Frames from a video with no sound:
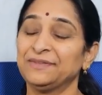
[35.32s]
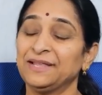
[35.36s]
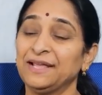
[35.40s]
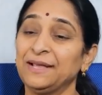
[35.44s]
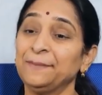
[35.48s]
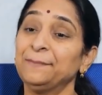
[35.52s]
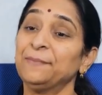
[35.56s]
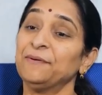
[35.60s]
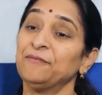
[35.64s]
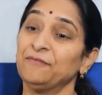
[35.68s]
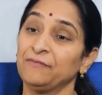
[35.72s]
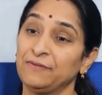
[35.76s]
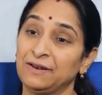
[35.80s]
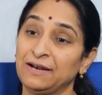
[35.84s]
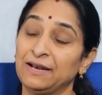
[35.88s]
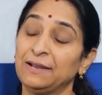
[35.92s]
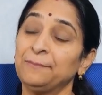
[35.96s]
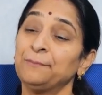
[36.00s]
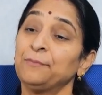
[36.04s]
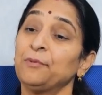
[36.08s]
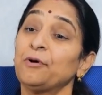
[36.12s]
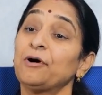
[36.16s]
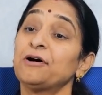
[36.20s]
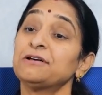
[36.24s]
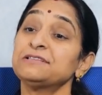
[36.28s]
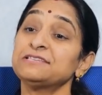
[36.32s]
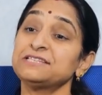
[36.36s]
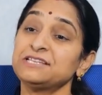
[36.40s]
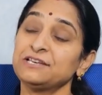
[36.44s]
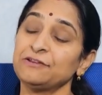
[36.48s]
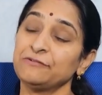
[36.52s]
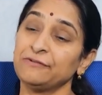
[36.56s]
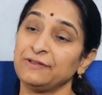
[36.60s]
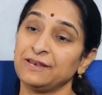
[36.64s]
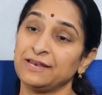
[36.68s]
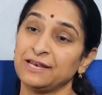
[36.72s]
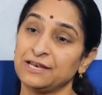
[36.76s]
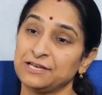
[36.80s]
దీపం వల్ల
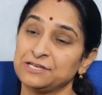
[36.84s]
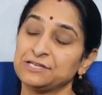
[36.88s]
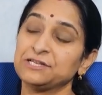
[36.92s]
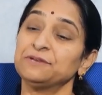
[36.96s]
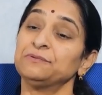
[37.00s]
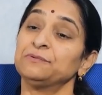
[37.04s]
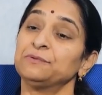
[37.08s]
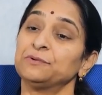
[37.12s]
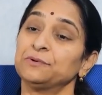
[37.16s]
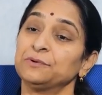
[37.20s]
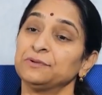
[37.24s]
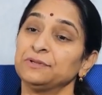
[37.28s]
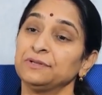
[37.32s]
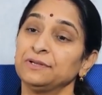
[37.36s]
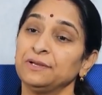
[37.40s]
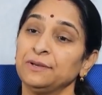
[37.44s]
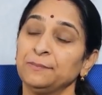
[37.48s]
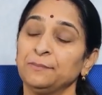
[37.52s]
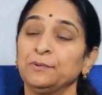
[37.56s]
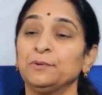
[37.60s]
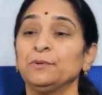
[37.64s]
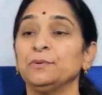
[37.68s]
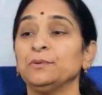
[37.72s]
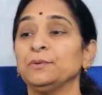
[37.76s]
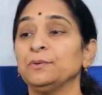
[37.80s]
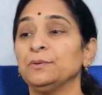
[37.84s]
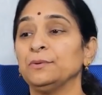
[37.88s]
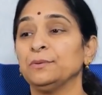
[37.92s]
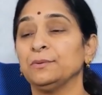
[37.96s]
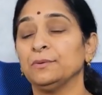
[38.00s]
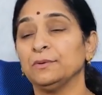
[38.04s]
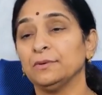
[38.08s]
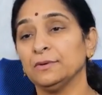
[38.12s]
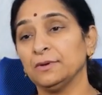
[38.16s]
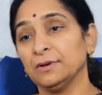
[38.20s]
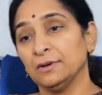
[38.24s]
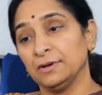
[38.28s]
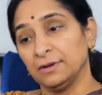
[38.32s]
పాజిటివ్ ఎనర్జీ ఉంటుంది ఇప్పుడు
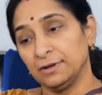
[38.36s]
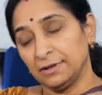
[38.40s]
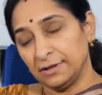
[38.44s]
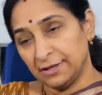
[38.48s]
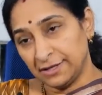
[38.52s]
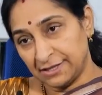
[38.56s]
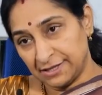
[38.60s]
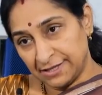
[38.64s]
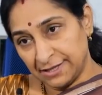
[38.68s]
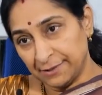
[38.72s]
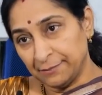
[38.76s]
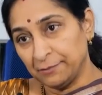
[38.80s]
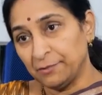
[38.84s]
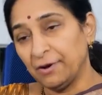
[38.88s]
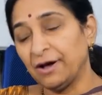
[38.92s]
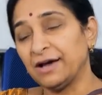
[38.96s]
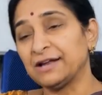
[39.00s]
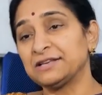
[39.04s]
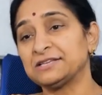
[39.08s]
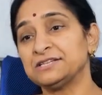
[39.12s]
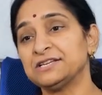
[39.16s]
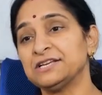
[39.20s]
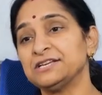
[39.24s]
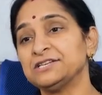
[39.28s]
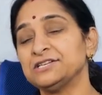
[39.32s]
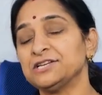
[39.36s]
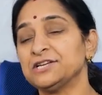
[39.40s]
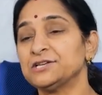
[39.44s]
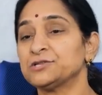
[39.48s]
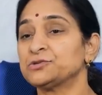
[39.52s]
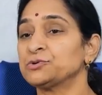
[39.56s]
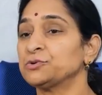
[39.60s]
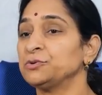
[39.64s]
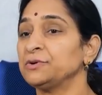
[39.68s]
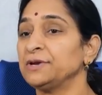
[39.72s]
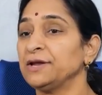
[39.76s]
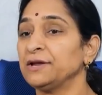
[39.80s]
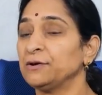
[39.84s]
నిత్యము అర్చన
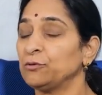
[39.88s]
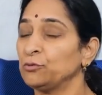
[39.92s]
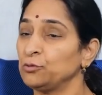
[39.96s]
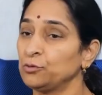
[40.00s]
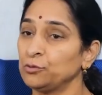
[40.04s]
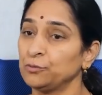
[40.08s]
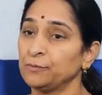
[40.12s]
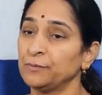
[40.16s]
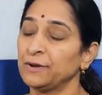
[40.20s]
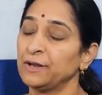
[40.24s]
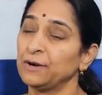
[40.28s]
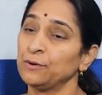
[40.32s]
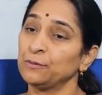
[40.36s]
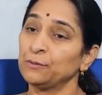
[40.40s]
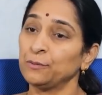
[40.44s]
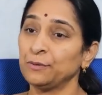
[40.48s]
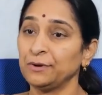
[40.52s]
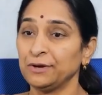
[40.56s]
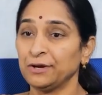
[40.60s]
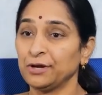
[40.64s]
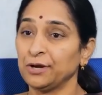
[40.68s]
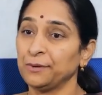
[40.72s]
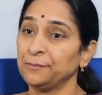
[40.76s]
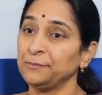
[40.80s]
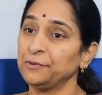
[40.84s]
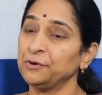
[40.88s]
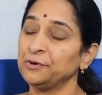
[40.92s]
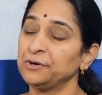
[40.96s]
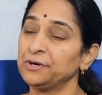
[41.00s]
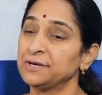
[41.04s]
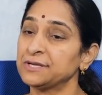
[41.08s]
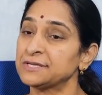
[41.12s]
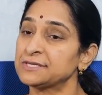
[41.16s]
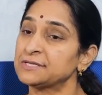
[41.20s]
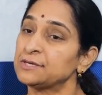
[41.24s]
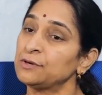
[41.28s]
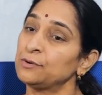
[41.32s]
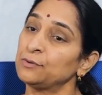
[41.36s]
చేసుకునే కుటుంబాలు కొన్ని
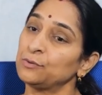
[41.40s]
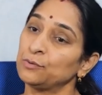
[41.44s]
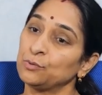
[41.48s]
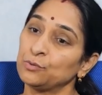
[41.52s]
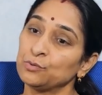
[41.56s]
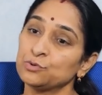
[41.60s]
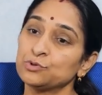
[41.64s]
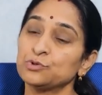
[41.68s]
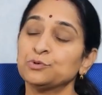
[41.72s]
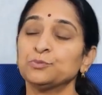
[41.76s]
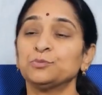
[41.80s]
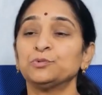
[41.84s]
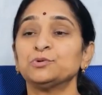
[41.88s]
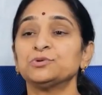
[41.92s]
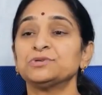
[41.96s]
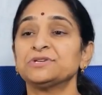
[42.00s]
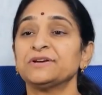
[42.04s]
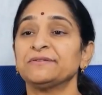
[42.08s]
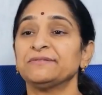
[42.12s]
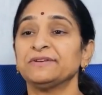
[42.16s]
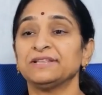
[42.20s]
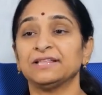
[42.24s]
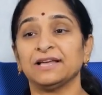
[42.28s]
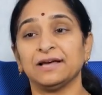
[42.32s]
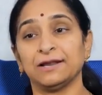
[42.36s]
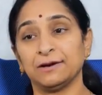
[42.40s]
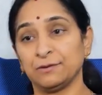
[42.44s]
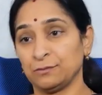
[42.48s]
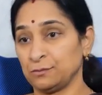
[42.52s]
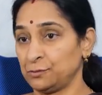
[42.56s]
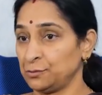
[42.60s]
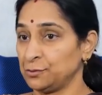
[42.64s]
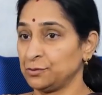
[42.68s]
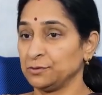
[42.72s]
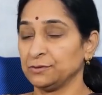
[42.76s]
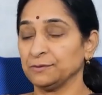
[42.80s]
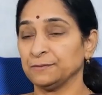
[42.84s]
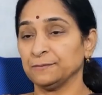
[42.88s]
కమ్యూనిటీస్లో రోజు పూజా విధానం
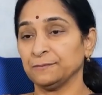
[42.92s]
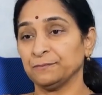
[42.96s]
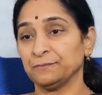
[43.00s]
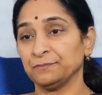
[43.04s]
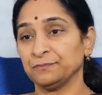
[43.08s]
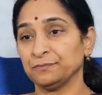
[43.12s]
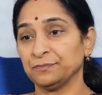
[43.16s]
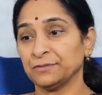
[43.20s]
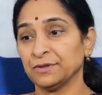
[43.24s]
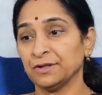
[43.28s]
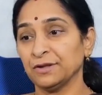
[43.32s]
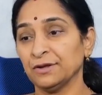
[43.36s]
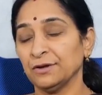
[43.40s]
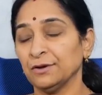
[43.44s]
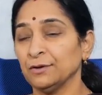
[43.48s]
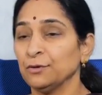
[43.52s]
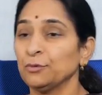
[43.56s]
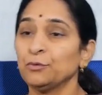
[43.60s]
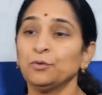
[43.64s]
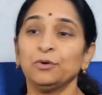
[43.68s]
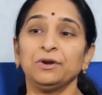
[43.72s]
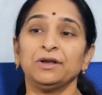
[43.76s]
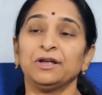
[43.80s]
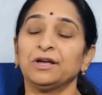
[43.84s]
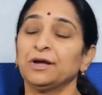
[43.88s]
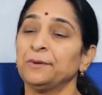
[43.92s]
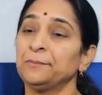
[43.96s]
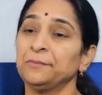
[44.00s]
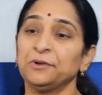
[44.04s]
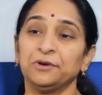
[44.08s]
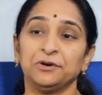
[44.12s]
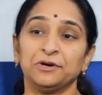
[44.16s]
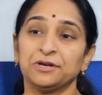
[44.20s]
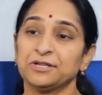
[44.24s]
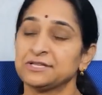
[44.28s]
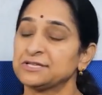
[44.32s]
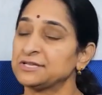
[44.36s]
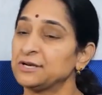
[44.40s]
ఉంటుంది కొన్ని
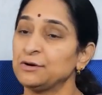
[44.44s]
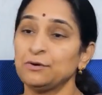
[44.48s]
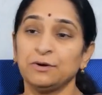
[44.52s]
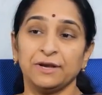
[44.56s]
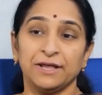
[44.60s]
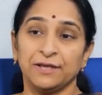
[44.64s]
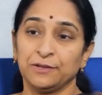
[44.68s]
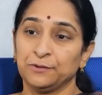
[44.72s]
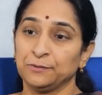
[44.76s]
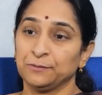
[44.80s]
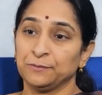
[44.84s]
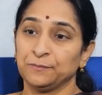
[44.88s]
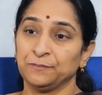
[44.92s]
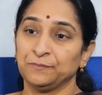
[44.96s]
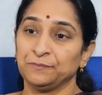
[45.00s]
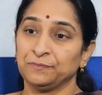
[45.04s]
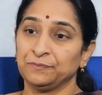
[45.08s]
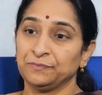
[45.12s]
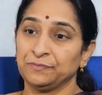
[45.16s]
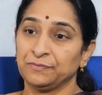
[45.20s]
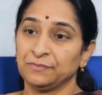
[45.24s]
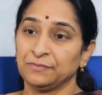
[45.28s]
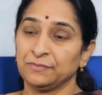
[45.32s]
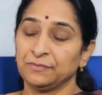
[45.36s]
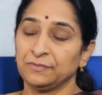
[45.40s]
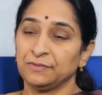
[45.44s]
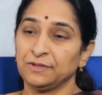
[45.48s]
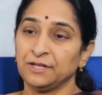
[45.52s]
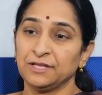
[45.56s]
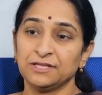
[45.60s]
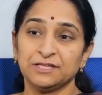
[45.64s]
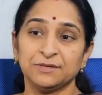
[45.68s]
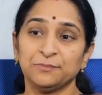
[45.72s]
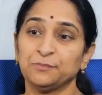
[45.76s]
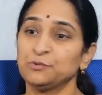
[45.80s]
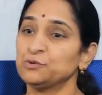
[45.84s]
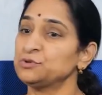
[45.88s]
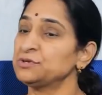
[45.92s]
కమ్యూనిటీస్లో లేదు
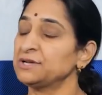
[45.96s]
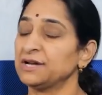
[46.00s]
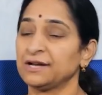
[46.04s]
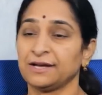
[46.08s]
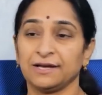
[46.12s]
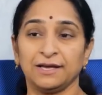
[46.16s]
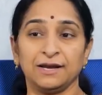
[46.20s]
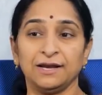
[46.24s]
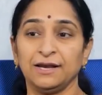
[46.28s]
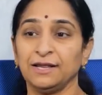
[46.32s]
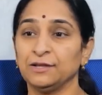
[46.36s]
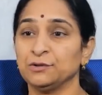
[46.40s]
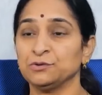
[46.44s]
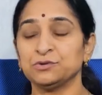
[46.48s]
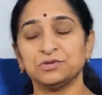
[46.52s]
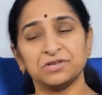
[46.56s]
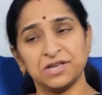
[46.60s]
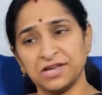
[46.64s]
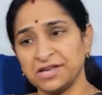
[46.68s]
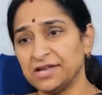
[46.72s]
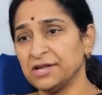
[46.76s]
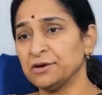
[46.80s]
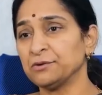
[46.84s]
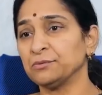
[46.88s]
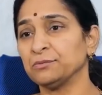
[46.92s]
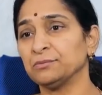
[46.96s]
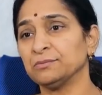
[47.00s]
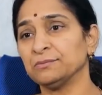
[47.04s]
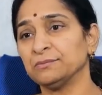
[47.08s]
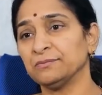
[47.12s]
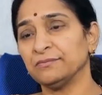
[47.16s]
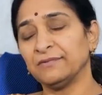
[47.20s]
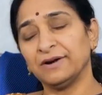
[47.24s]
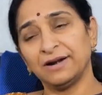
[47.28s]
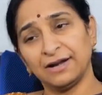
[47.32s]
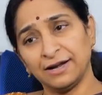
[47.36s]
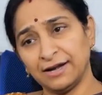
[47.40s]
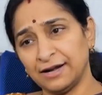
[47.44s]
నిత్య పూజ అక్కర్లేదు చెయ్యరు
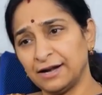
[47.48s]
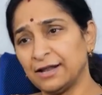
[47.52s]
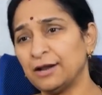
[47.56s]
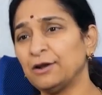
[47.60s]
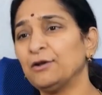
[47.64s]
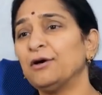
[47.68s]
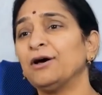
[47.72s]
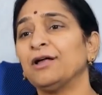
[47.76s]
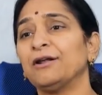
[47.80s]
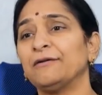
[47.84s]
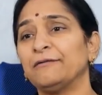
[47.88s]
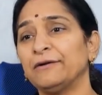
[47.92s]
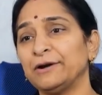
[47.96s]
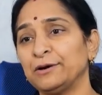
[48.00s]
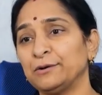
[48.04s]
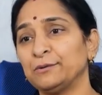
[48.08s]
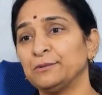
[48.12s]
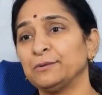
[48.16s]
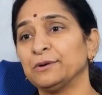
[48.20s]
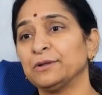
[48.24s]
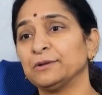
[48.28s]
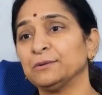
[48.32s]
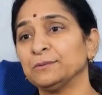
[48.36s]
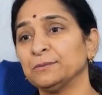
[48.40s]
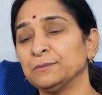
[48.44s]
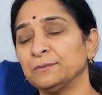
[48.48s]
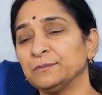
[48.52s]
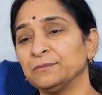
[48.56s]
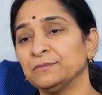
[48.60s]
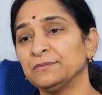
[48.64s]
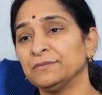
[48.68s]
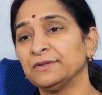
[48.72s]
వాళ్ళ ఇళ్లలో అలవాటు ఉండదు